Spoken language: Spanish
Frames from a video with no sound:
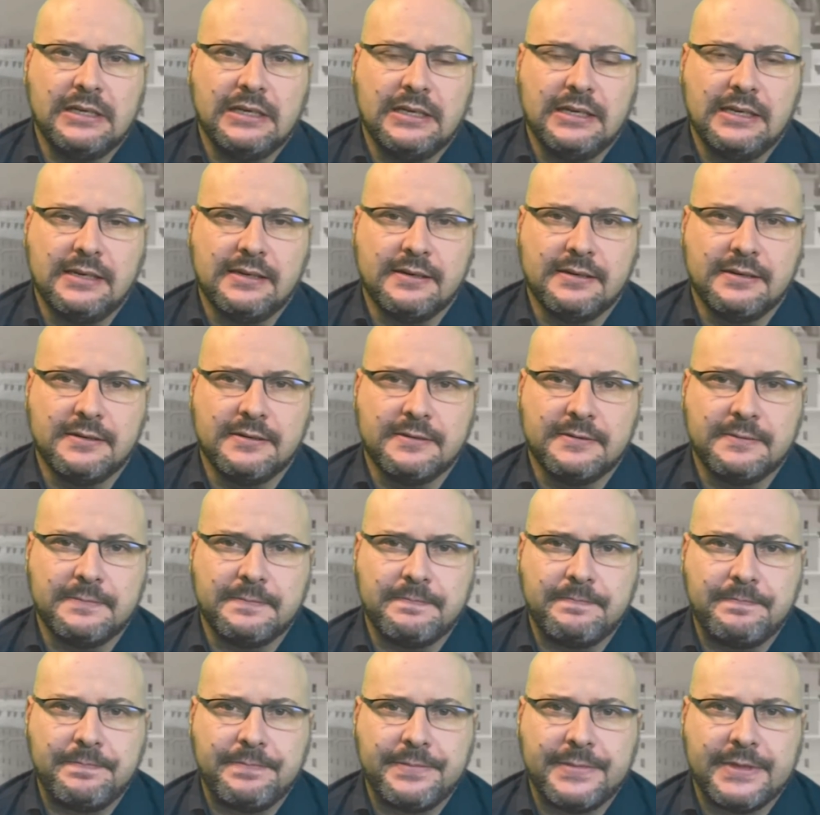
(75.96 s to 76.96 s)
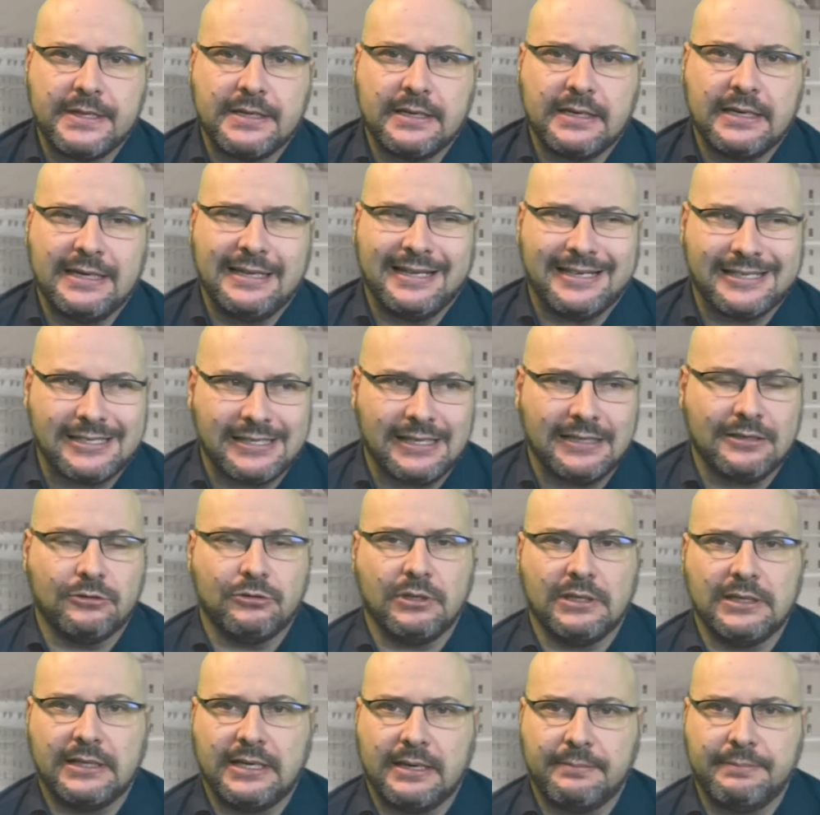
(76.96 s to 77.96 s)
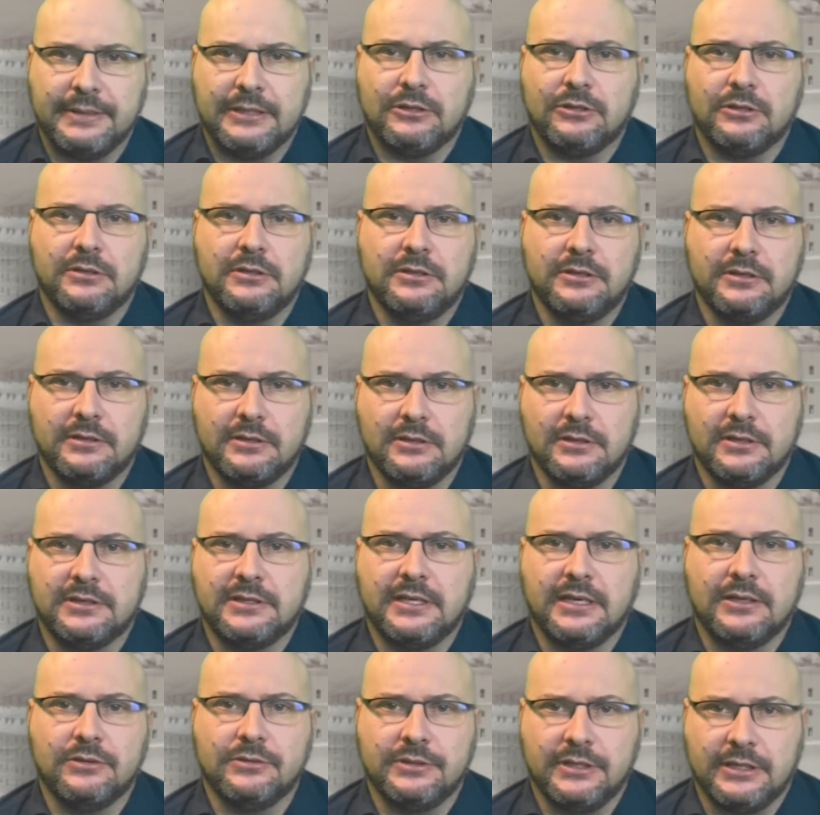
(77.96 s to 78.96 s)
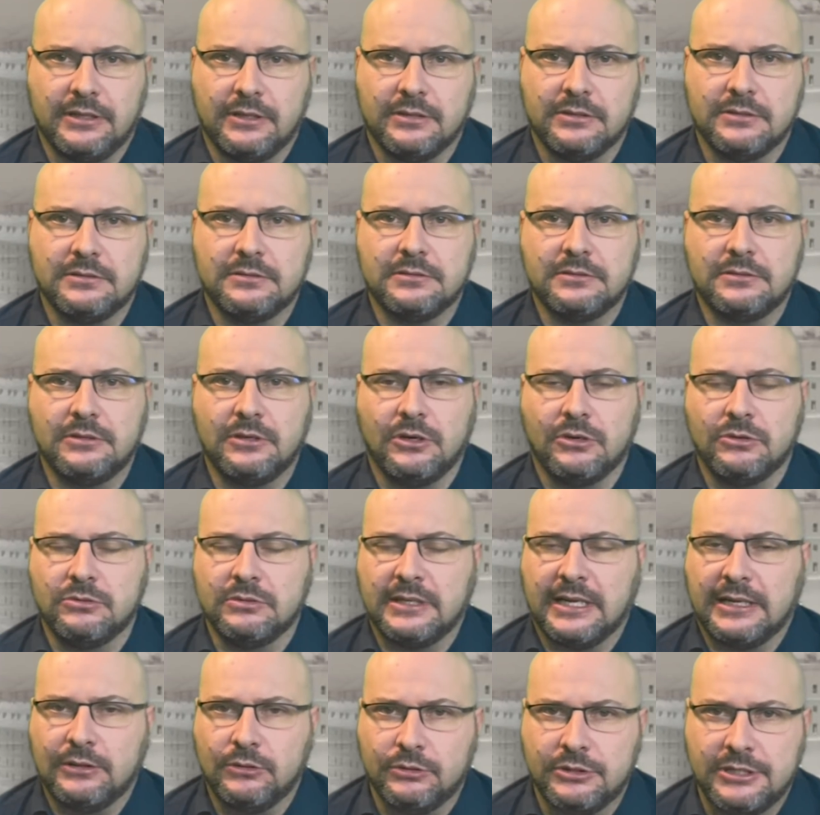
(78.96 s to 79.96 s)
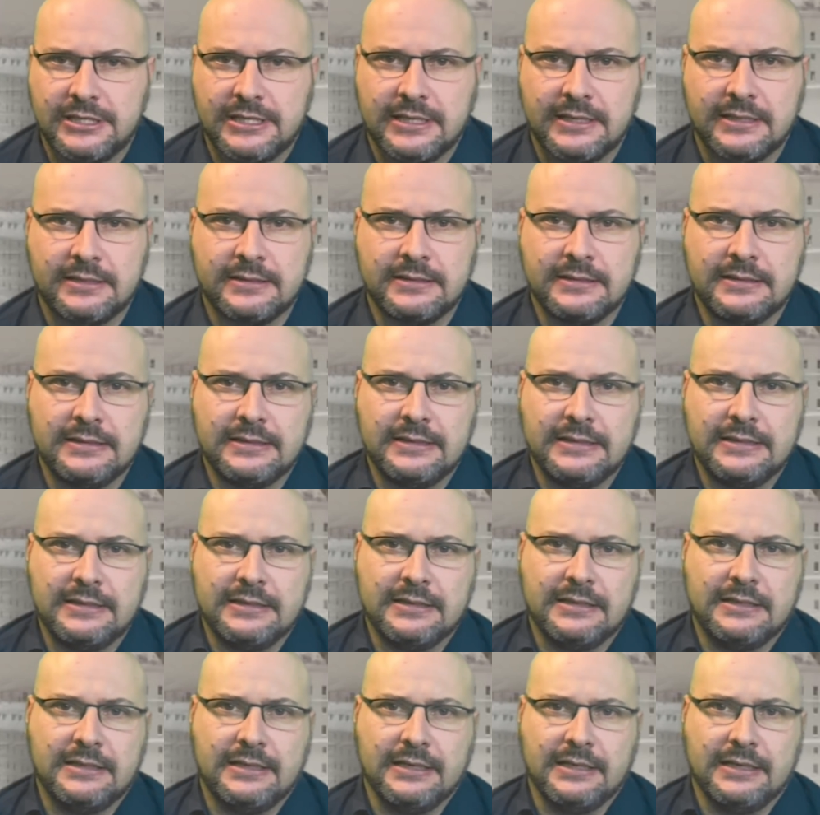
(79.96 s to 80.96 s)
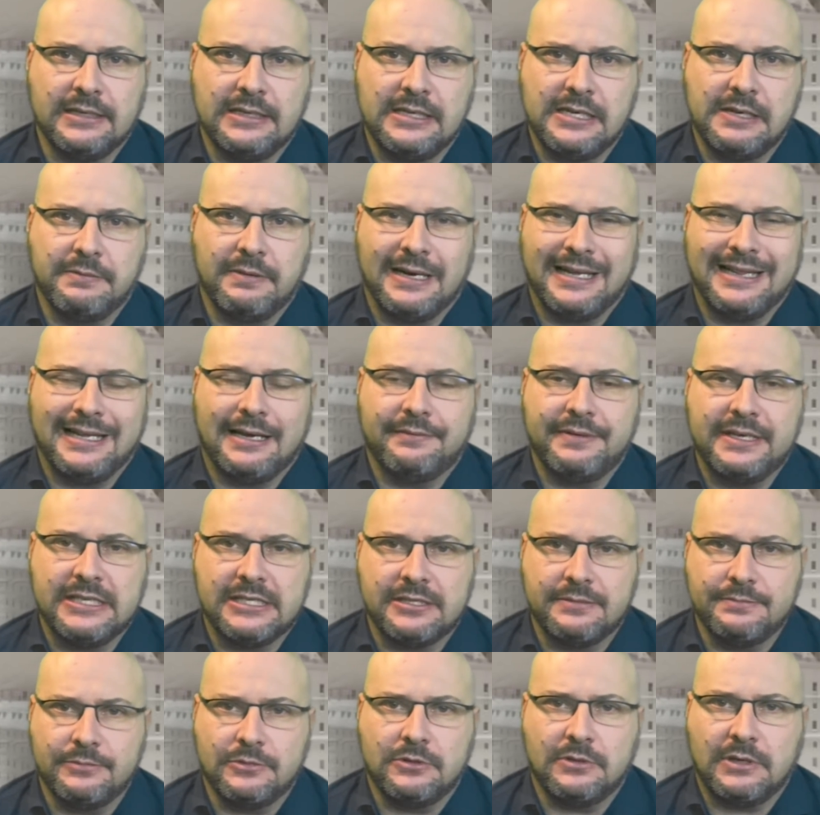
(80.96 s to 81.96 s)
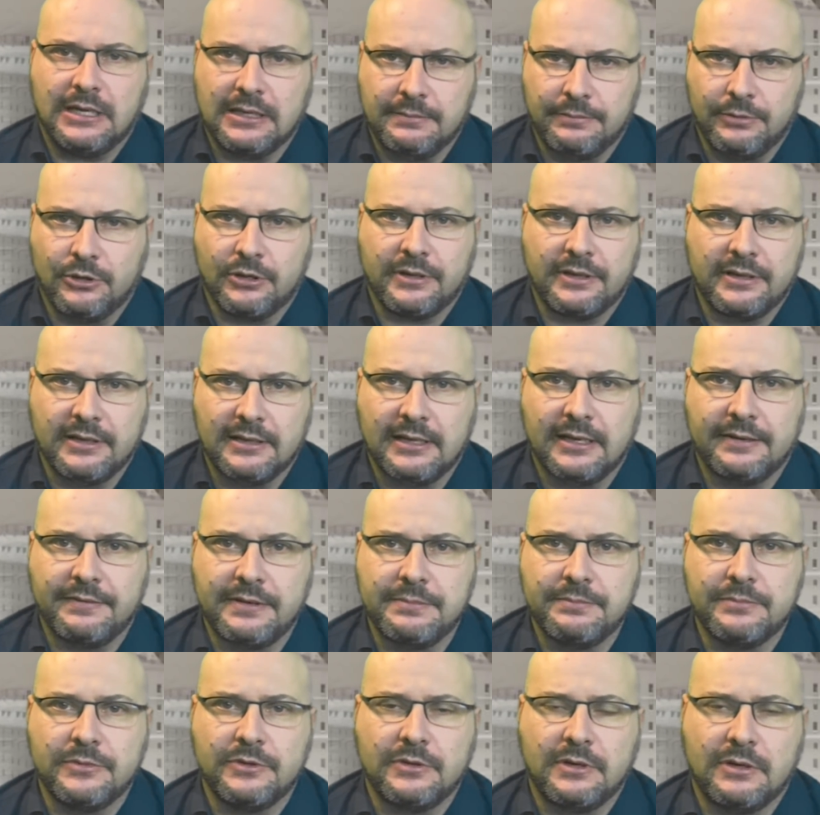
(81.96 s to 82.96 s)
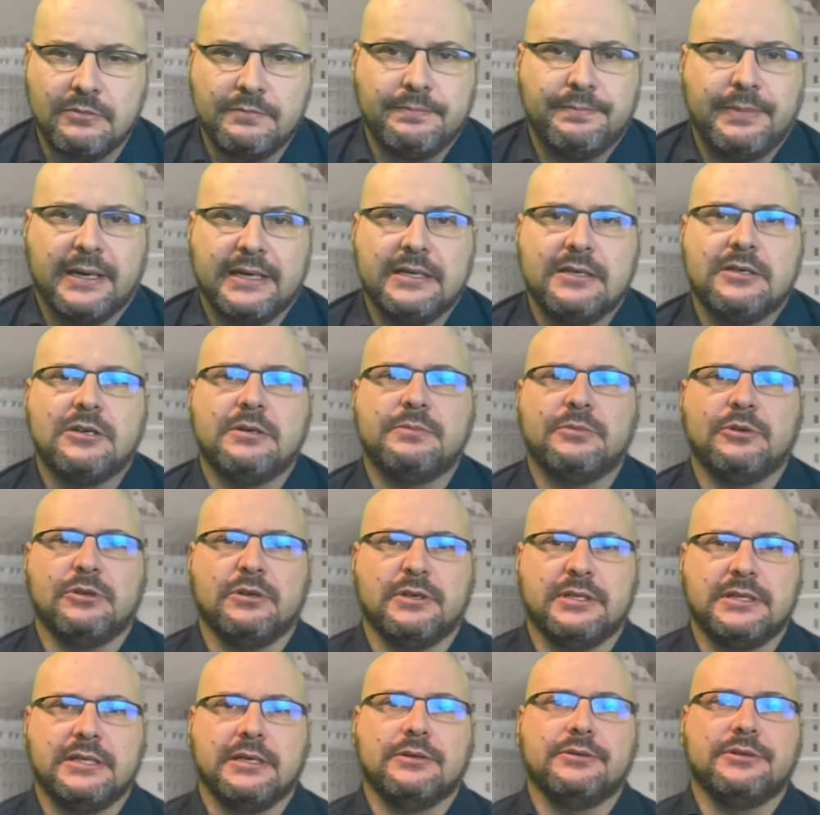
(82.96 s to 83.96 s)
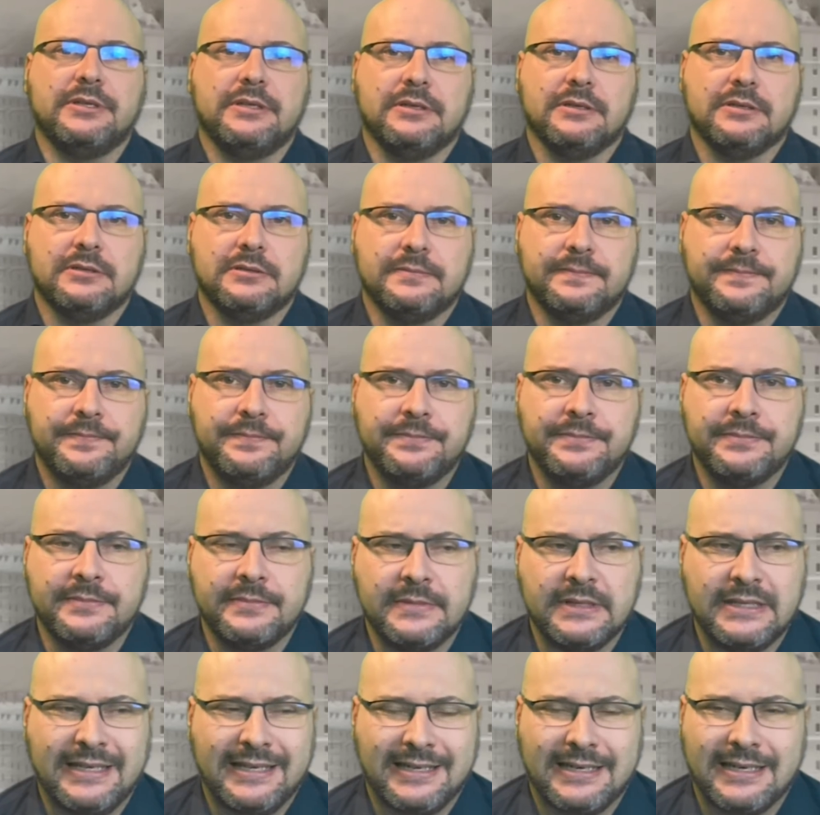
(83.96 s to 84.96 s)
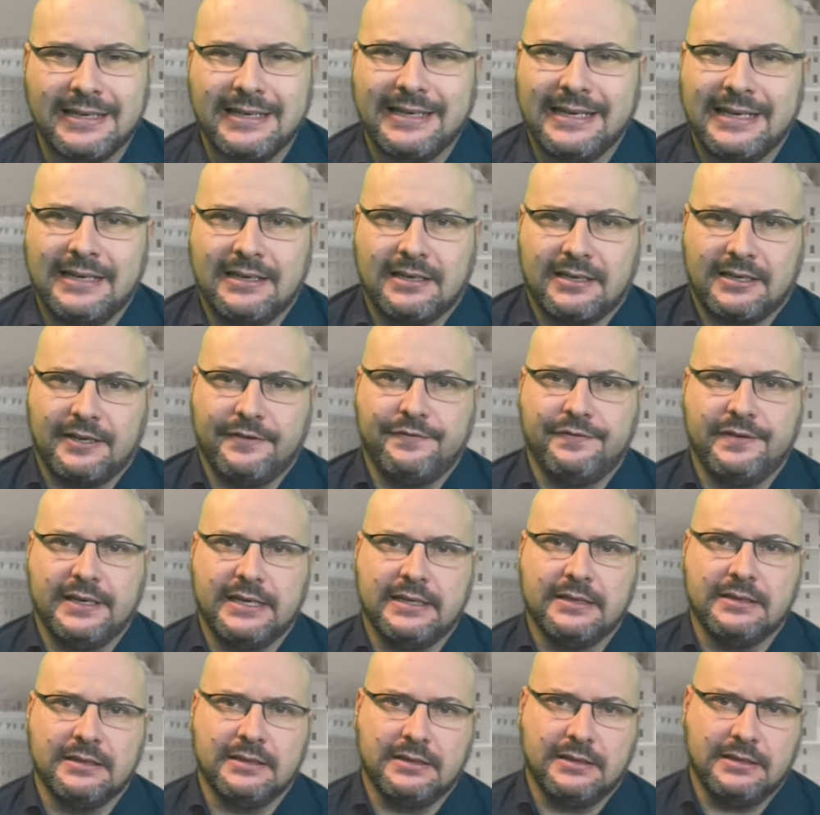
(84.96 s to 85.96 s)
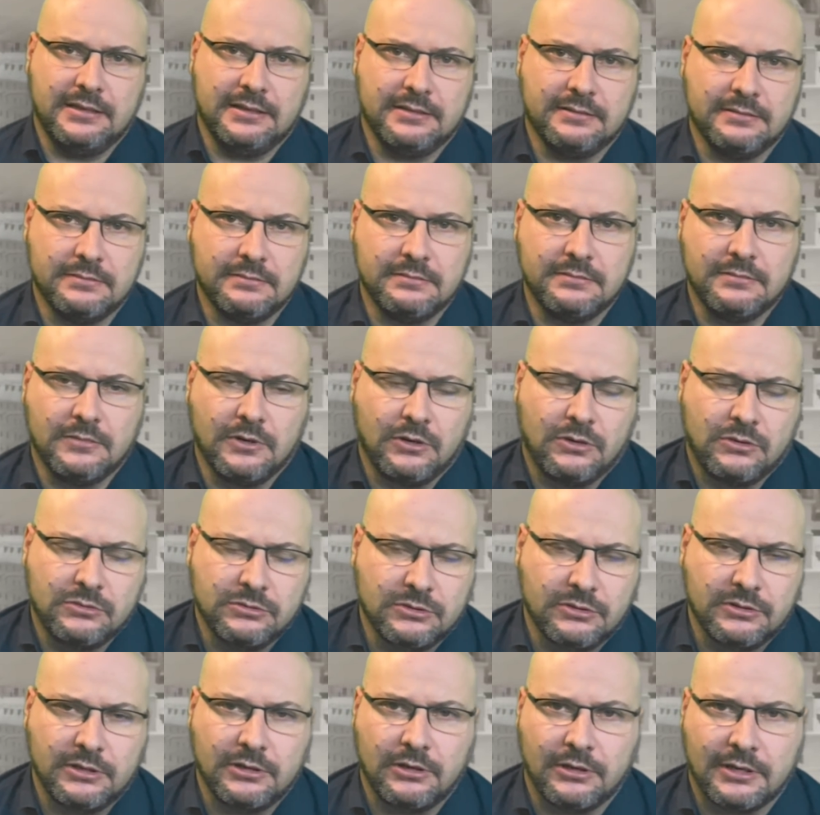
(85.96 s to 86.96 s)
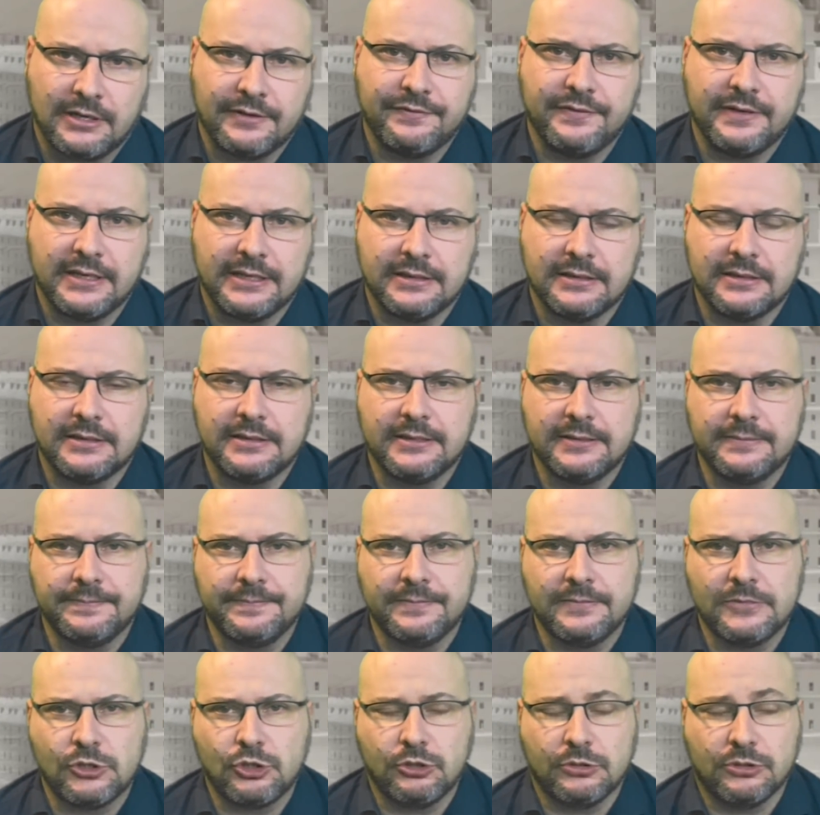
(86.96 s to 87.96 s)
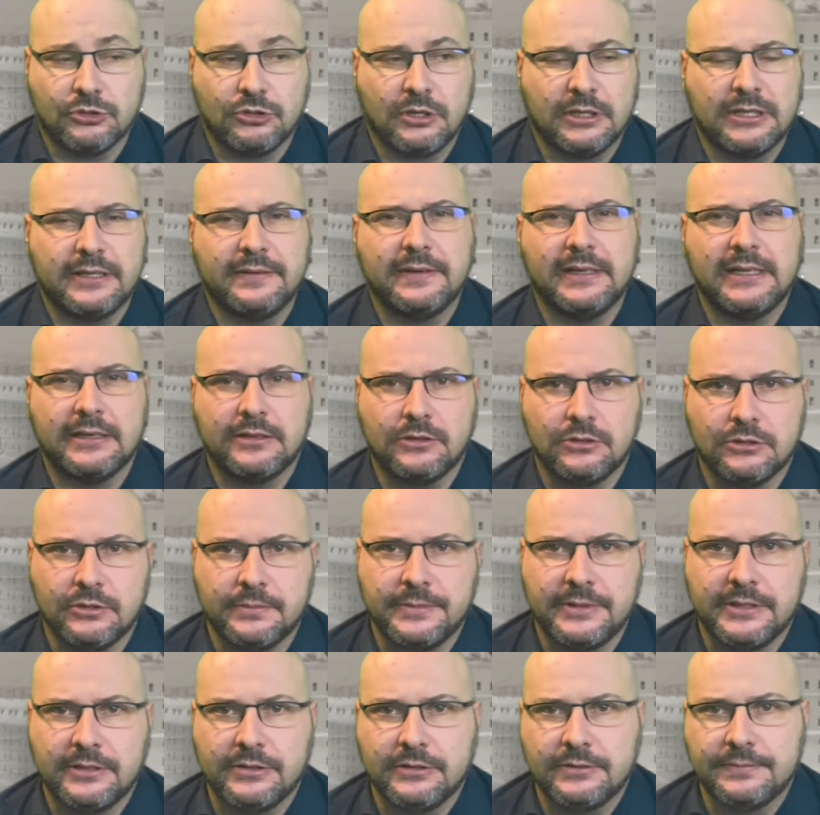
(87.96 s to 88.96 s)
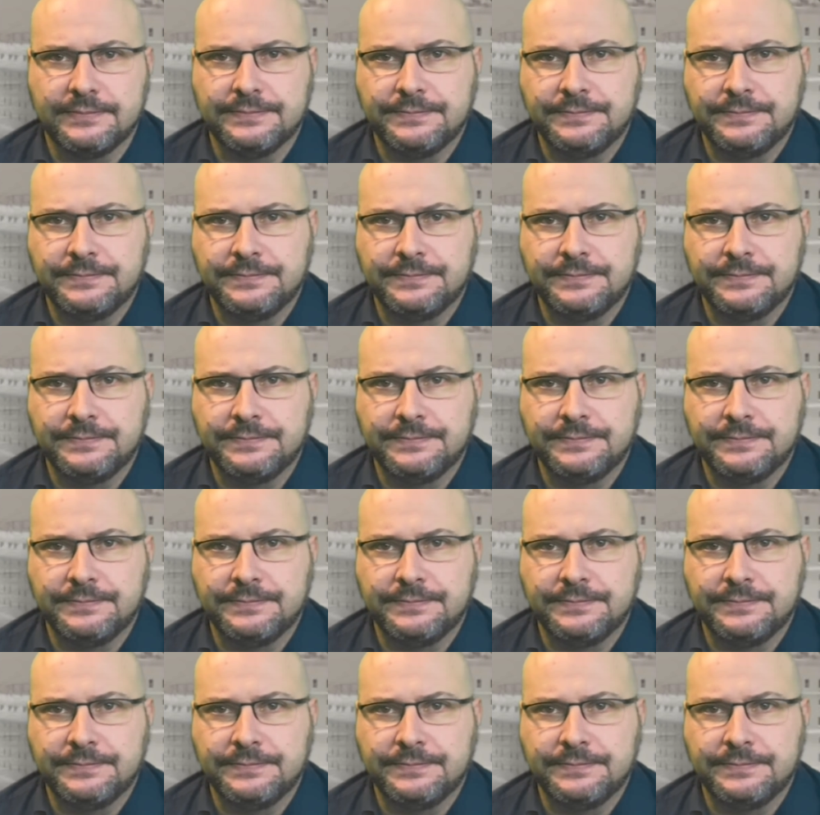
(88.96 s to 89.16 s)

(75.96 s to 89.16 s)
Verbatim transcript: y eh, el asalto al Capitolio de los Estados Unidos, con una lucha que lleva al abismo, al borde del abismo, a un país como los Estados Unidos, que era el referente, o uno de los referentes, sobre todo a nivel económico.